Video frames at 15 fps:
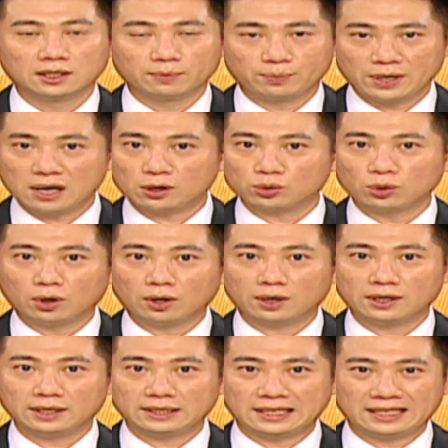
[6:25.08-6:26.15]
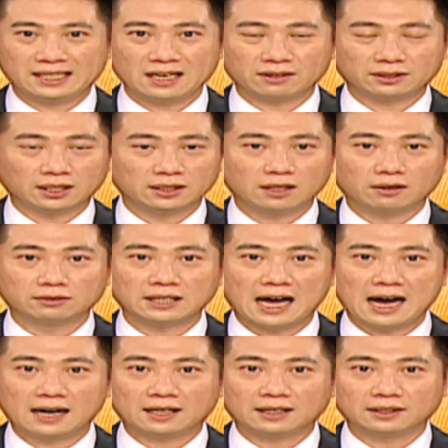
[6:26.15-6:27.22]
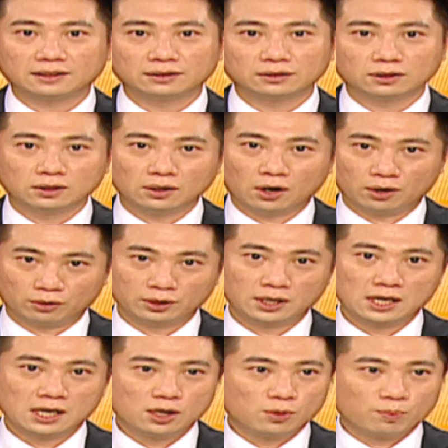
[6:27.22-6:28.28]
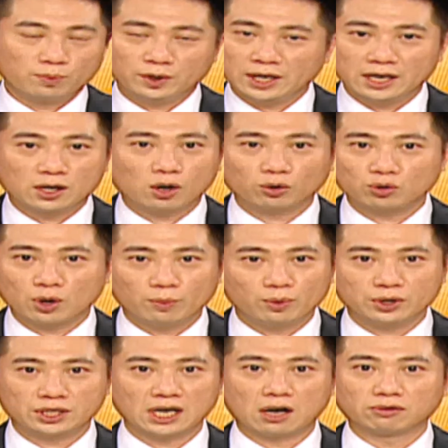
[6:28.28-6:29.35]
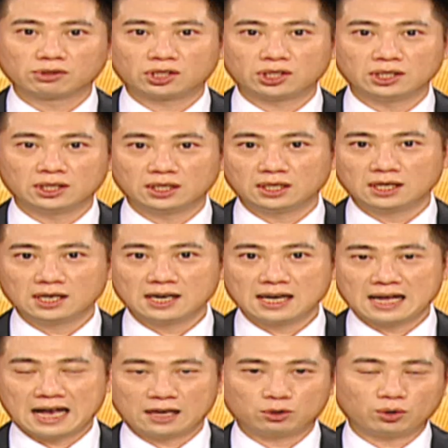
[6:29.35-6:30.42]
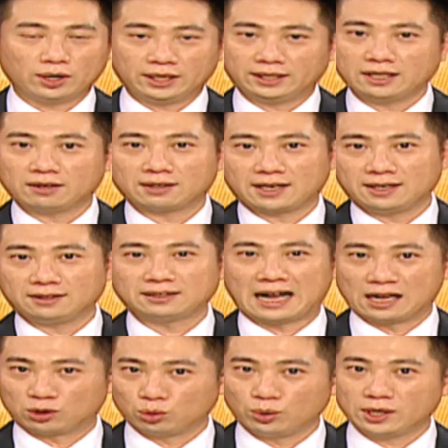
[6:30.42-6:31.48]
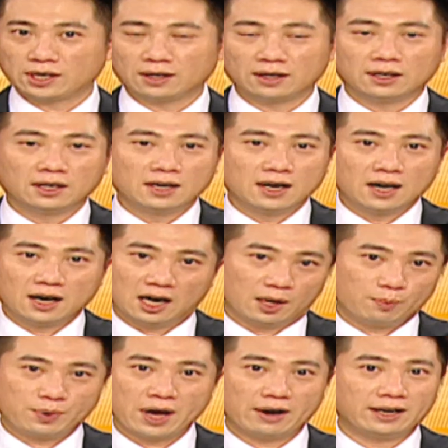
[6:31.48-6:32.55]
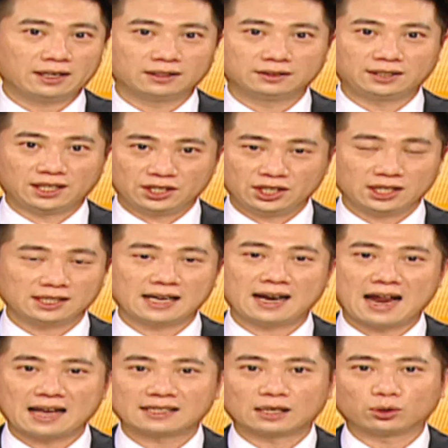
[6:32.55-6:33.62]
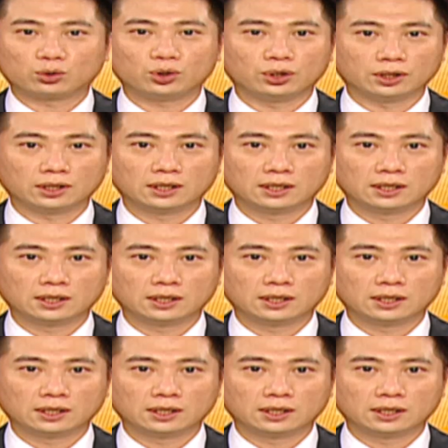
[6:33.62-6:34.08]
不要说你一定要等到它哦，利空全部消失，还是说一定要给你打出一个很漂亮的底形再拉上去？